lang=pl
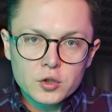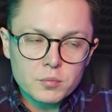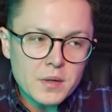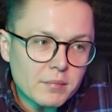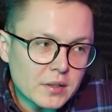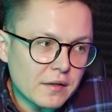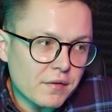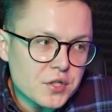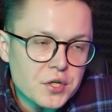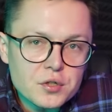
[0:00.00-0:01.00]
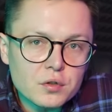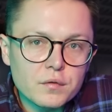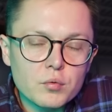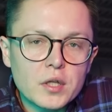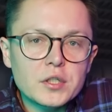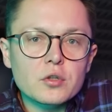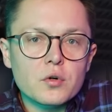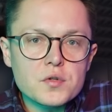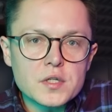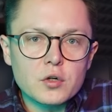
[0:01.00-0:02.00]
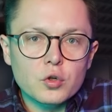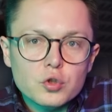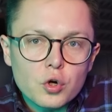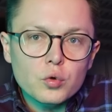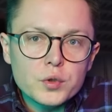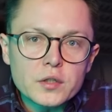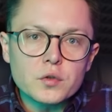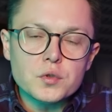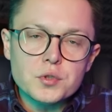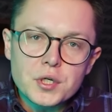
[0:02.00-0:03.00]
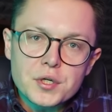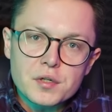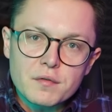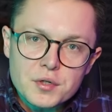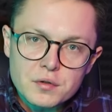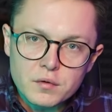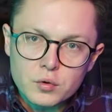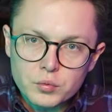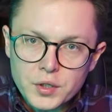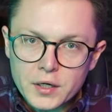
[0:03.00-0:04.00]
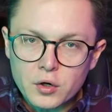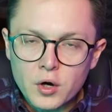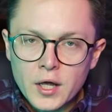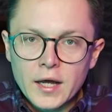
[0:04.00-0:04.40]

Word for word: to miałem takie wrażenie, że on w ogóle nie do końca kontroluje to, co dzieje się właśnie wokół niego.